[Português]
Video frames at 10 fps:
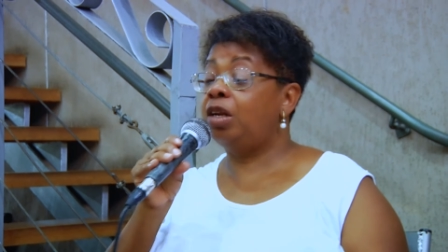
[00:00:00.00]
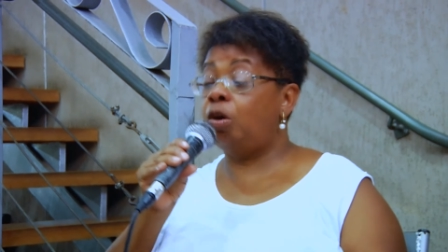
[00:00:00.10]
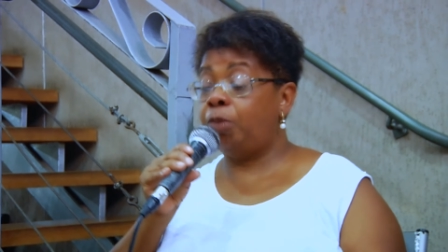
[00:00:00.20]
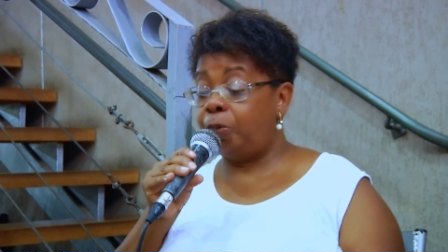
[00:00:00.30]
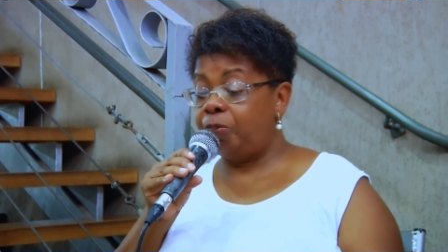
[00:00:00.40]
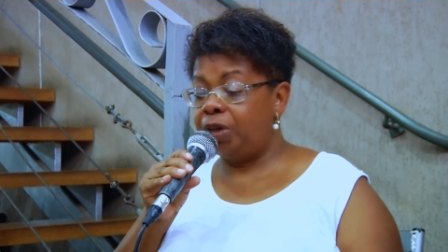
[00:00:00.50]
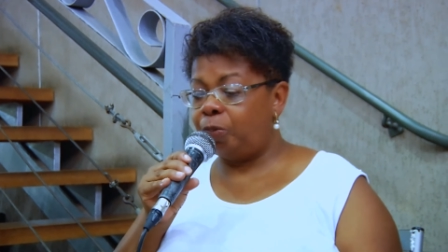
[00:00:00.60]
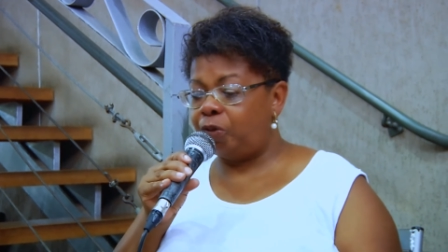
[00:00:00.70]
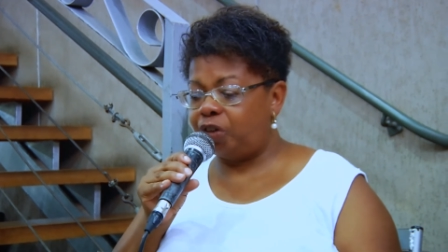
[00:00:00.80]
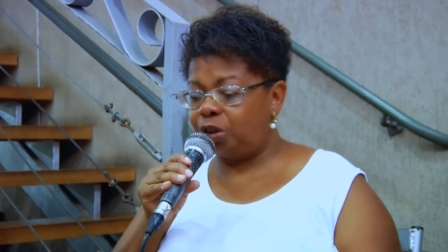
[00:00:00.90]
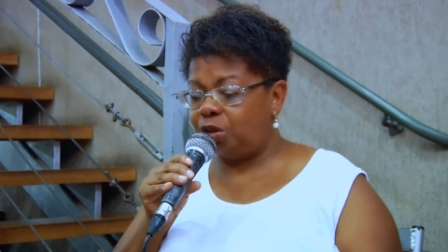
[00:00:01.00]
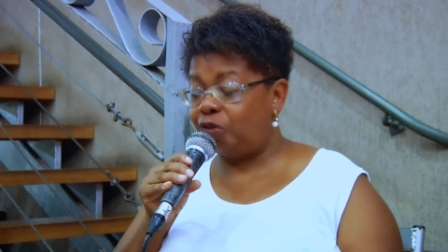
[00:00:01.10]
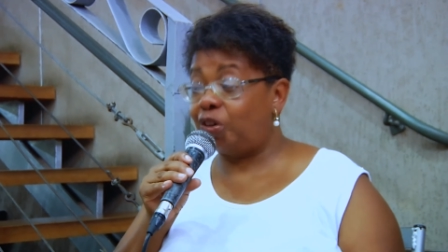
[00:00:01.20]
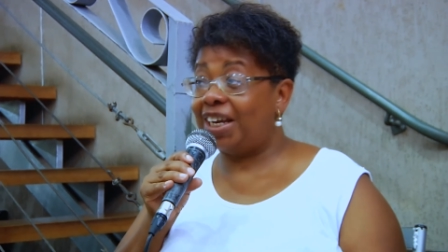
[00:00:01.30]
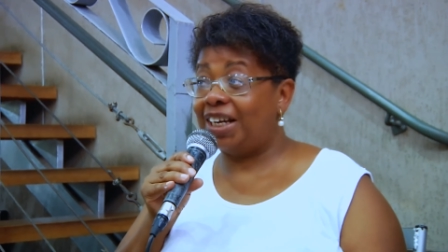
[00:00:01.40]
Não, minha primeira professora
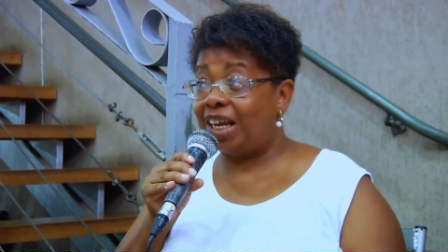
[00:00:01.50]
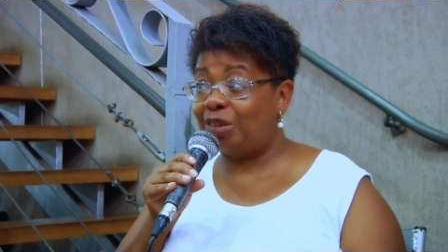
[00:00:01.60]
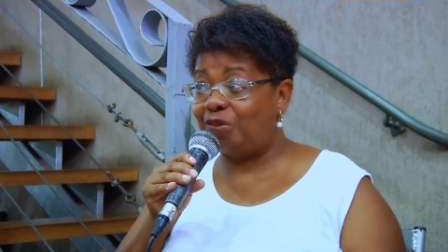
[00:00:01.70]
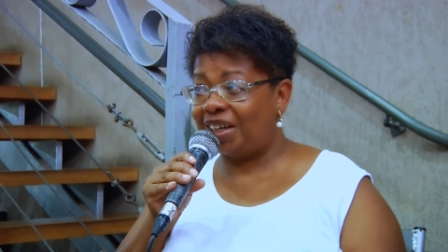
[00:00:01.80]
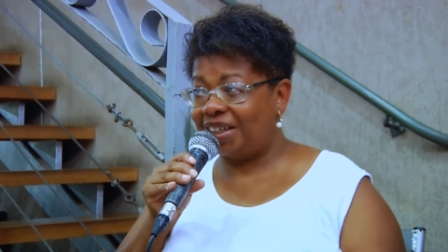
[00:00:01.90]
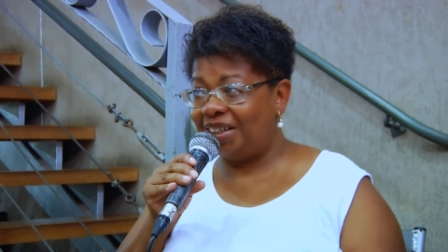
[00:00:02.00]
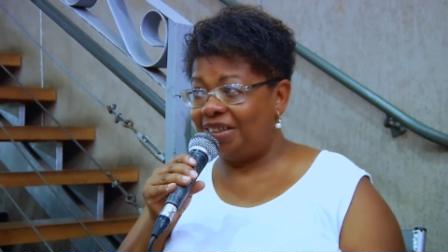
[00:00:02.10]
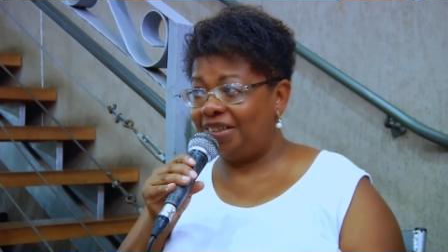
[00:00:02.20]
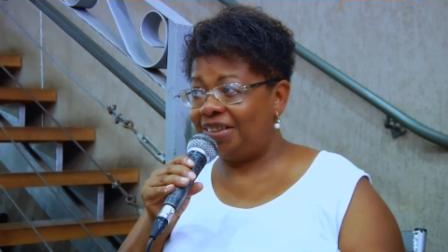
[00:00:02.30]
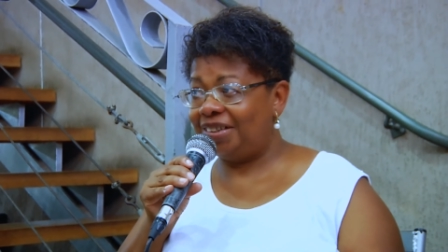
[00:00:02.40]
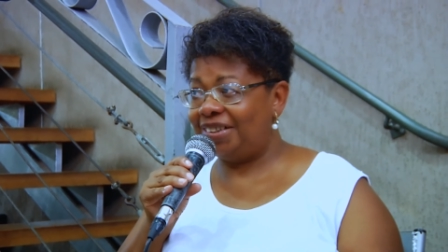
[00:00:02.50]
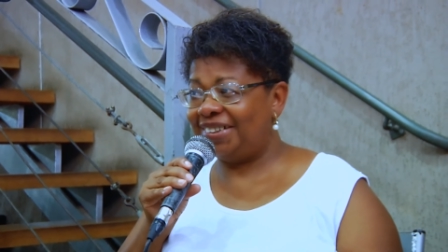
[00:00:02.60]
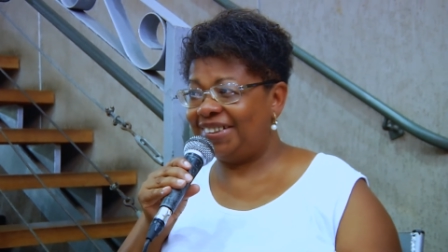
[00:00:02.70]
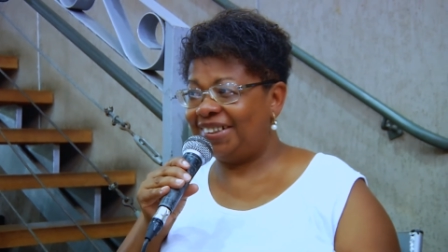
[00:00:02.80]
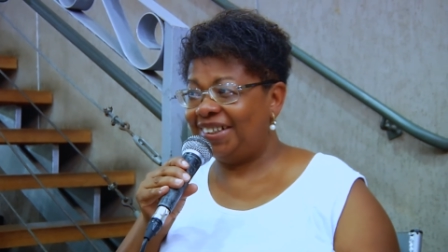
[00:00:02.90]
foi a Renata Fachini,
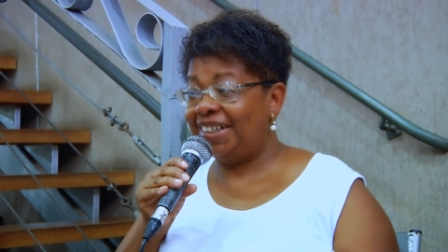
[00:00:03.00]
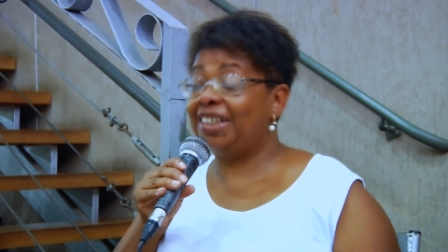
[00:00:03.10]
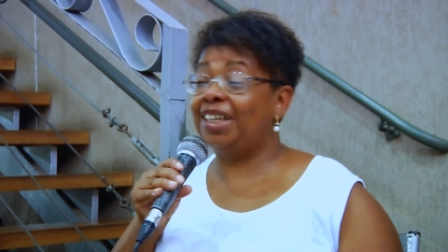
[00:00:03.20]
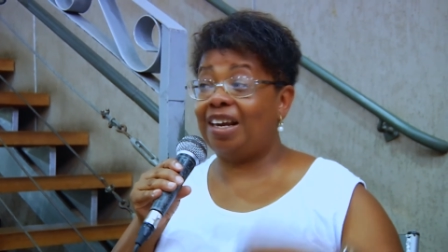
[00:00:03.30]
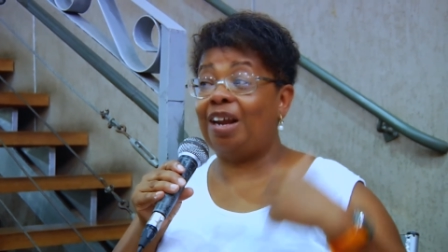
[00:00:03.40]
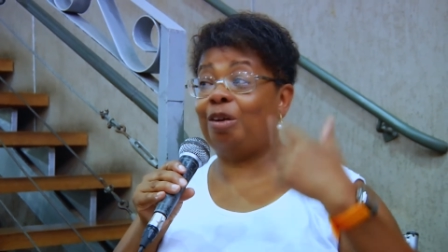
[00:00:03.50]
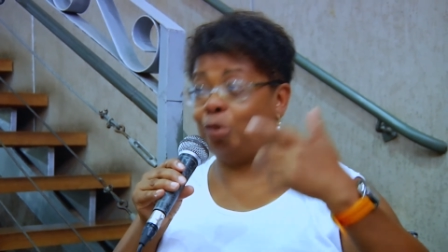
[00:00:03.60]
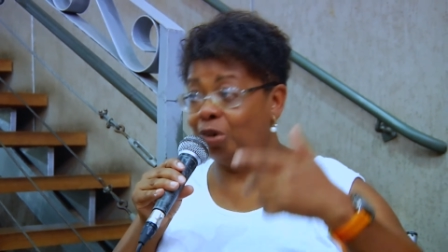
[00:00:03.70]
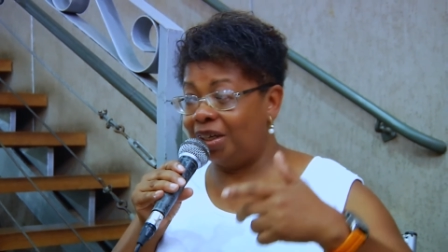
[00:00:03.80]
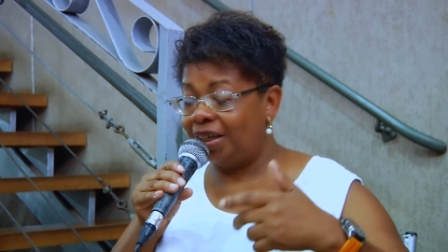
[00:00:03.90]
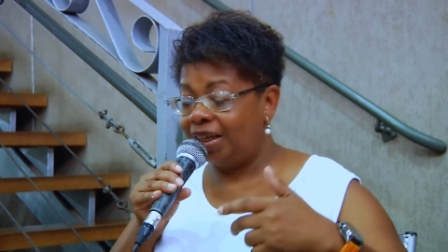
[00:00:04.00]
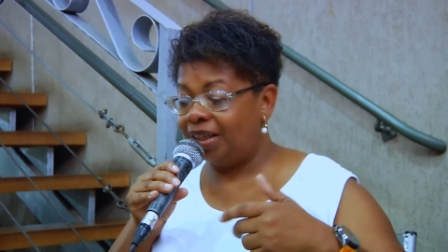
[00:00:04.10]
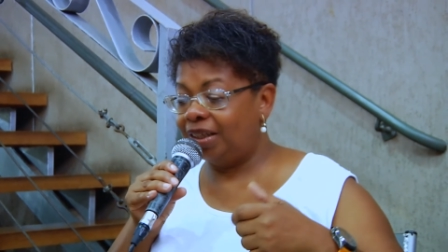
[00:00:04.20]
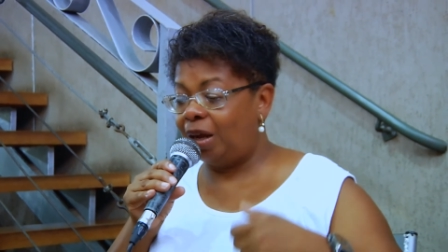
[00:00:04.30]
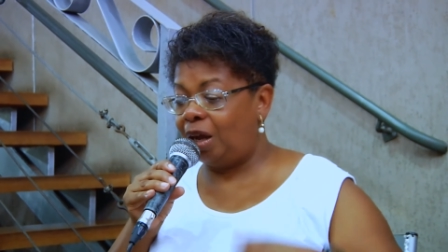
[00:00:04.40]
que okay. era aluna
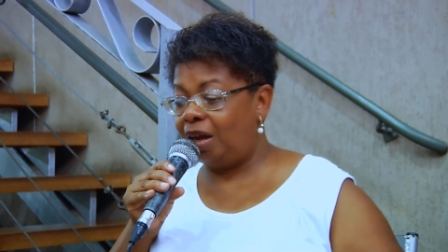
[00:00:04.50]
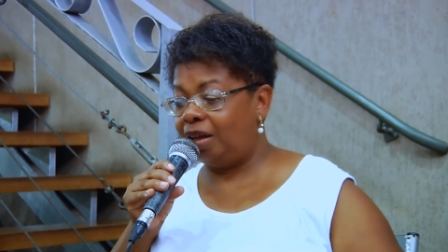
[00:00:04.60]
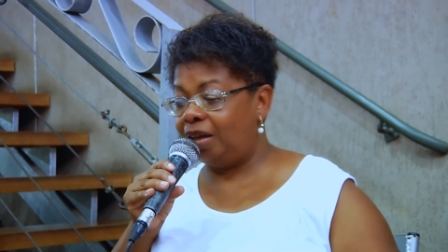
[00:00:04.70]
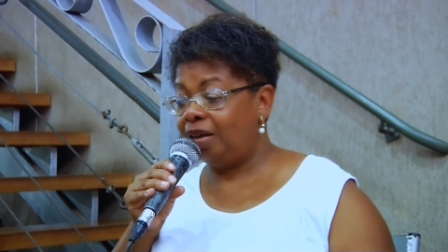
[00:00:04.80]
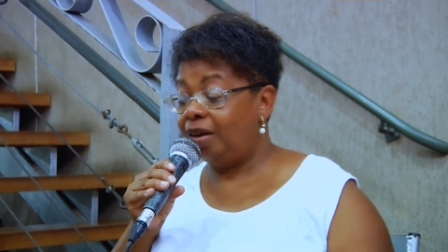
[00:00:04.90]
da